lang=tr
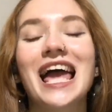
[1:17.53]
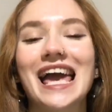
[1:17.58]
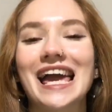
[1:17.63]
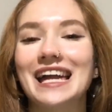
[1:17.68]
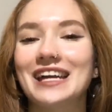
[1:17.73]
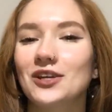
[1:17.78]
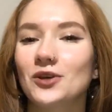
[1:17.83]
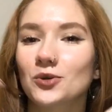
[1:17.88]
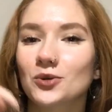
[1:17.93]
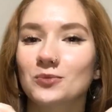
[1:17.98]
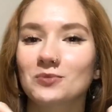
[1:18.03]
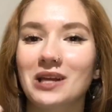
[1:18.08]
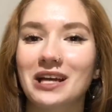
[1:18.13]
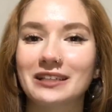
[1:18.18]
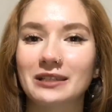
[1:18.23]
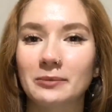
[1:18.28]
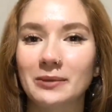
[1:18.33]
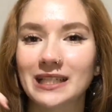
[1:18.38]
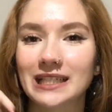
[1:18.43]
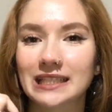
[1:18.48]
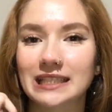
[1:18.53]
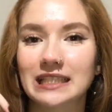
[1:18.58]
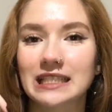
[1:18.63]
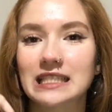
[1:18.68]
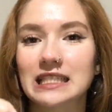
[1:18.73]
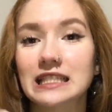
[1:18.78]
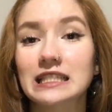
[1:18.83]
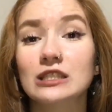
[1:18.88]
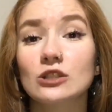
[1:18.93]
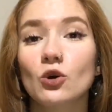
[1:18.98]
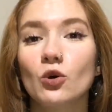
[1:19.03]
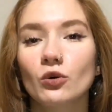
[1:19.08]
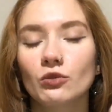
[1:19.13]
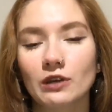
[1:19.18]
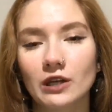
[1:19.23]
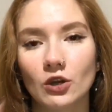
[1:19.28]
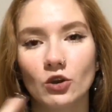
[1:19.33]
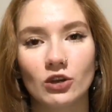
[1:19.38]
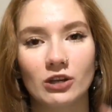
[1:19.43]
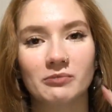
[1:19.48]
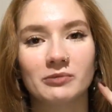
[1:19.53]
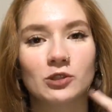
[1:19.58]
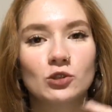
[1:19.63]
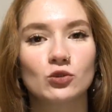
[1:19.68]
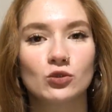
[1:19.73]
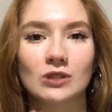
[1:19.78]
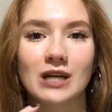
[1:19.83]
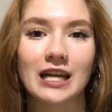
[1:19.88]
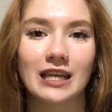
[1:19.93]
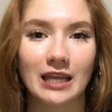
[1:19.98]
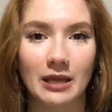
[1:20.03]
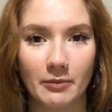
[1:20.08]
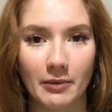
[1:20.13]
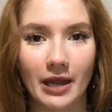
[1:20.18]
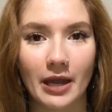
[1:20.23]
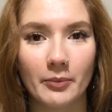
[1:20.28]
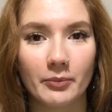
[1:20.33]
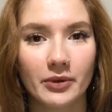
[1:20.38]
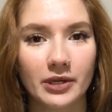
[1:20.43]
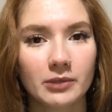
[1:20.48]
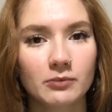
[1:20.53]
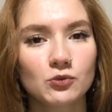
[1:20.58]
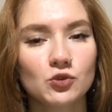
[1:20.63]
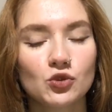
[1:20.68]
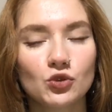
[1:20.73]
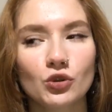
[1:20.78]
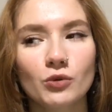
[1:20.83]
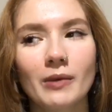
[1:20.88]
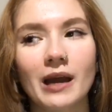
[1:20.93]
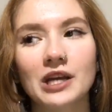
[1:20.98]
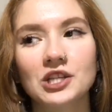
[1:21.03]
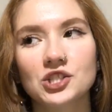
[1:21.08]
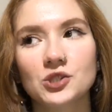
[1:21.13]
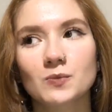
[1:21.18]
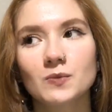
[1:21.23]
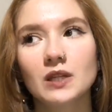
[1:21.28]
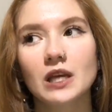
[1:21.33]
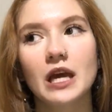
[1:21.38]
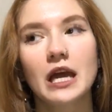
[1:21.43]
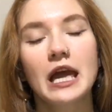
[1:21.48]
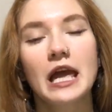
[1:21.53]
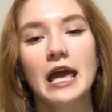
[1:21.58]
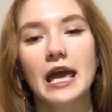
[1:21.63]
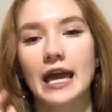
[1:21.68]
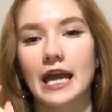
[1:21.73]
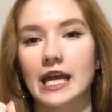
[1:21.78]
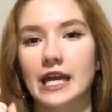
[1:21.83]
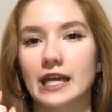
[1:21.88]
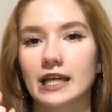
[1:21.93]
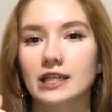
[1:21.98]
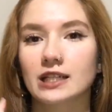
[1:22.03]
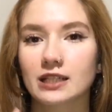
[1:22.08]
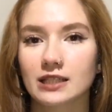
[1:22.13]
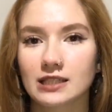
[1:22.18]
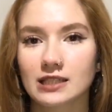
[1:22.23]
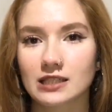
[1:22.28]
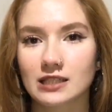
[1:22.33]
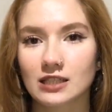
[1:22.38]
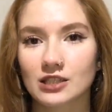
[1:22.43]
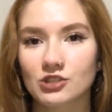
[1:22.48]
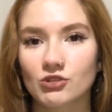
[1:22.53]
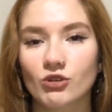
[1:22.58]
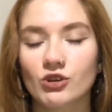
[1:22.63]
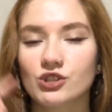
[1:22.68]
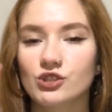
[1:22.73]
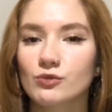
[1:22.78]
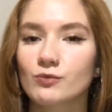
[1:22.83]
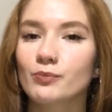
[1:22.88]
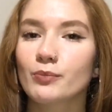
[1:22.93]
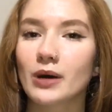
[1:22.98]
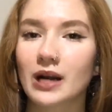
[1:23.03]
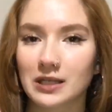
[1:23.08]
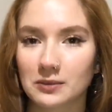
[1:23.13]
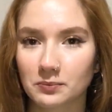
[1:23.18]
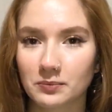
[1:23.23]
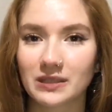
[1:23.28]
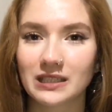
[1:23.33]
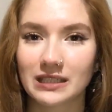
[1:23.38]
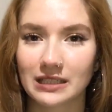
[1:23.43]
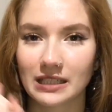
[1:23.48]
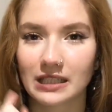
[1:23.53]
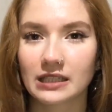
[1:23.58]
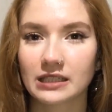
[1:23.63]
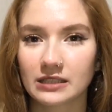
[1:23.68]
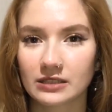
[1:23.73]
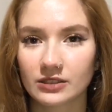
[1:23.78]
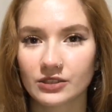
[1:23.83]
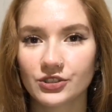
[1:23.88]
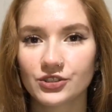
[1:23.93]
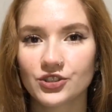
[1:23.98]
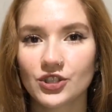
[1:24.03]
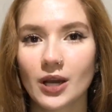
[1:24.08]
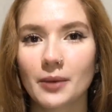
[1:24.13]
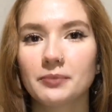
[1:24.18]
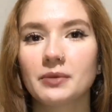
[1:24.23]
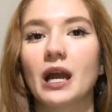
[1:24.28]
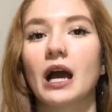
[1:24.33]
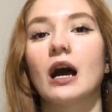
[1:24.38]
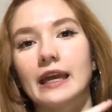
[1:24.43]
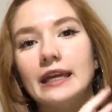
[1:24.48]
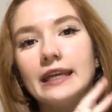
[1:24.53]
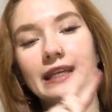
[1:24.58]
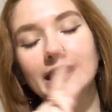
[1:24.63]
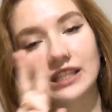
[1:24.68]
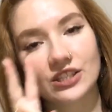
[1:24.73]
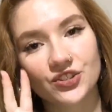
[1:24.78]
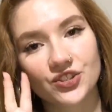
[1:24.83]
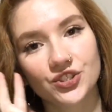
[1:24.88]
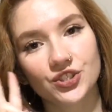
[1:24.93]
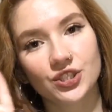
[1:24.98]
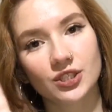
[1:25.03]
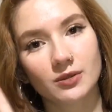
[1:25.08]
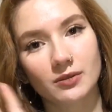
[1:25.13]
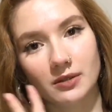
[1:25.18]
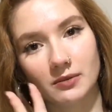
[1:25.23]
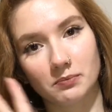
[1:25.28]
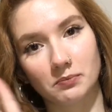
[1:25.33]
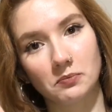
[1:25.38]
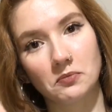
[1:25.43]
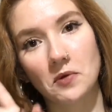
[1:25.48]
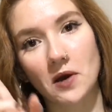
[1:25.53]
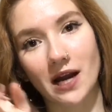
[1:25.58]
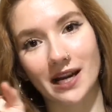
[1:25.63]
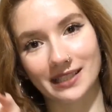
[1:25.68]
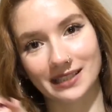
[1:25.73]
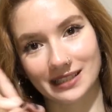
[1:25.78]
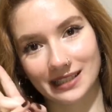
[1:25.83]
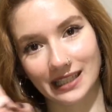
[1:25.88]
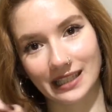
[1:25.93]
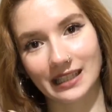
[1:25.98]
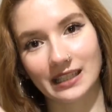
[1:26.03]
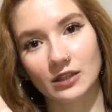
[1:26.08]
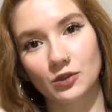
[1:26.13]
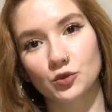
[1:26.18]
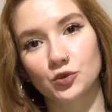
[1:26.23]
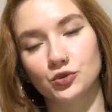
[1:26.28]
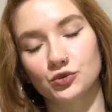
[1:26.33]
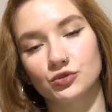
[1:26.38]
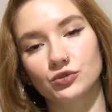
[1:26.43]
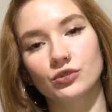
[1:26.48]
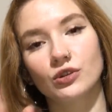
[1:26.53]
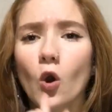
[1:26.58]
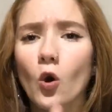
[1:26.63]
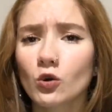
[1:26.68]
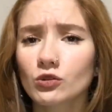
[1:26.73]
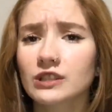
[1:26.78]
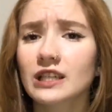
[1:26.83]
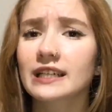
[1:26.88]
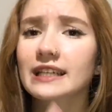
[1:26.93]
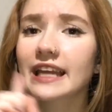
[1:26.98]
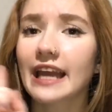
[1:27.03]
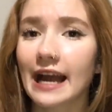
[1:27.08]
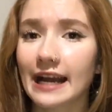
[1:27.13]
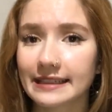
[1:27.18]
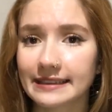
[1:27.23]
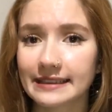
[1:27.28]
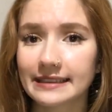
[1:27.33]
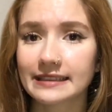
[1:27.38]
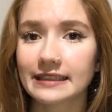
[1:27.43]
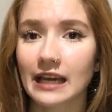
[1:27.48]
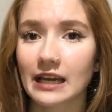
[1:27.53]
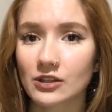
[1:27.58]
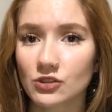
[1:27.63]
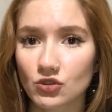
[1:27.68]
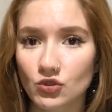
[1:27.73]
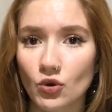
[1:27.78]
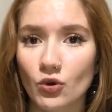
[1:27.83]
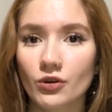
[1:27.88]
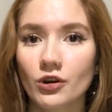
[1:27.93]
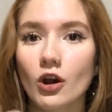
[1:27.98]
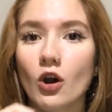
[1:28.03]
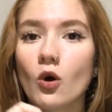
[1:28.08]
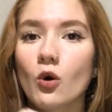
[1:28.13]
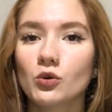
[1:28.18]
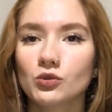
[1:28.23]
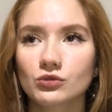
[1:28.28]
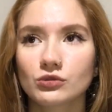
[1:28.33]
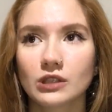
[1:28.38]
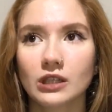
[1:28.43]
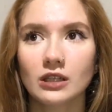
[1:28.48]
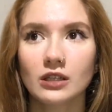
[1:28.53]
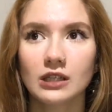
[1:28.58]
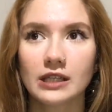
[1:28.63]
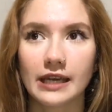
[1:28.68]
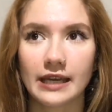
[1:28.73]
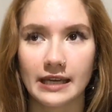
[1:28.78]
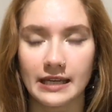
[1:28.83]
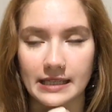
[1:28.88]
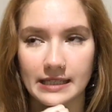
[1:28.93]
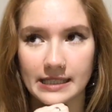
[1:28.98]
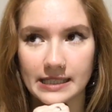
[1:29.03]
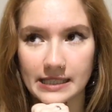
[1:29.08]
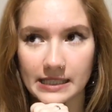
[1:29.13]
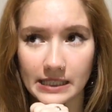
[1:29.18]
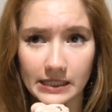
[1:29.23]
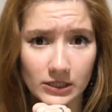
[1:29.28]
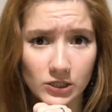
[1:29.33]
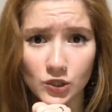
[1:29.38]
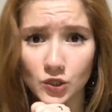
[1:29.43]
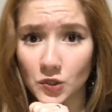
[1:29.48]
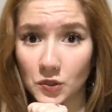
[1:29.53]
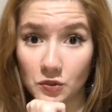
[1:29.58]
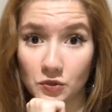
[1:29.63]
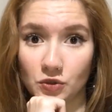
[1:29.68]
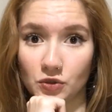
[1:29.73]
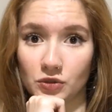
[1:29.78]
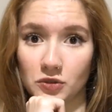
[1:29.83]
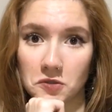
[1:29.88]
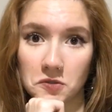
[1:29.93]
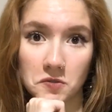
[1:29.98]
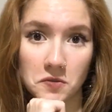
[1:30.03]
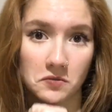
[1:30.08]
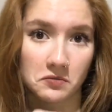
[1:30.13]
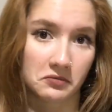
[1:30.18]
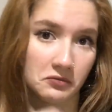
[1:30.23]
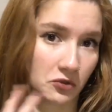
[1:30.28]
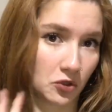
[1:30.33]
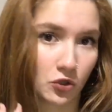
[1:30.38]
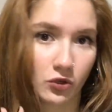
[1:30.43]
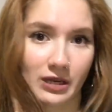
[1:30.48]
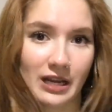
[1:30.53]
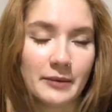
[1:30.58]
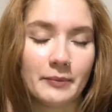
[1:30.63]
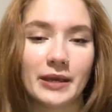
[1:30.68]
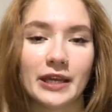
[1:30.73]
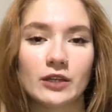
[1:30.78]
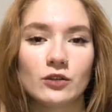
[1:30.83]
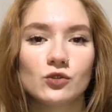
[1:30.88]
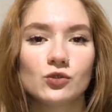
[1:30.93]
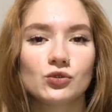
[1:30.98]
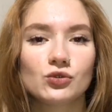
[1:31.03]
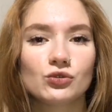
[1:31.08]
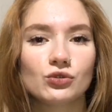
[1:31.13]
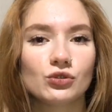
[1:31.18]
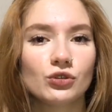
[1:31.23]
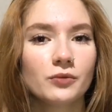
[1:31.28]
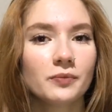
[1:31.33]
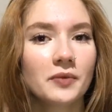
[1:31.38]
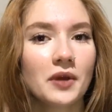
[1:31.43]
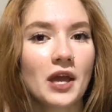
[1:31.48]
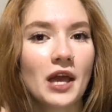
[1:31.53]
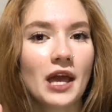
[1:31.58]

E, yorumlarda belirtirseniz ona göre bir düzenleme yaparım. Çünkü ben şimdi e, gratis alışverişimin part 1'ini yayınlayacağım ya. E, ikinci parttaki kutu o da geldikten sonra onu da e, salı günü yüklemeyi düşündüm.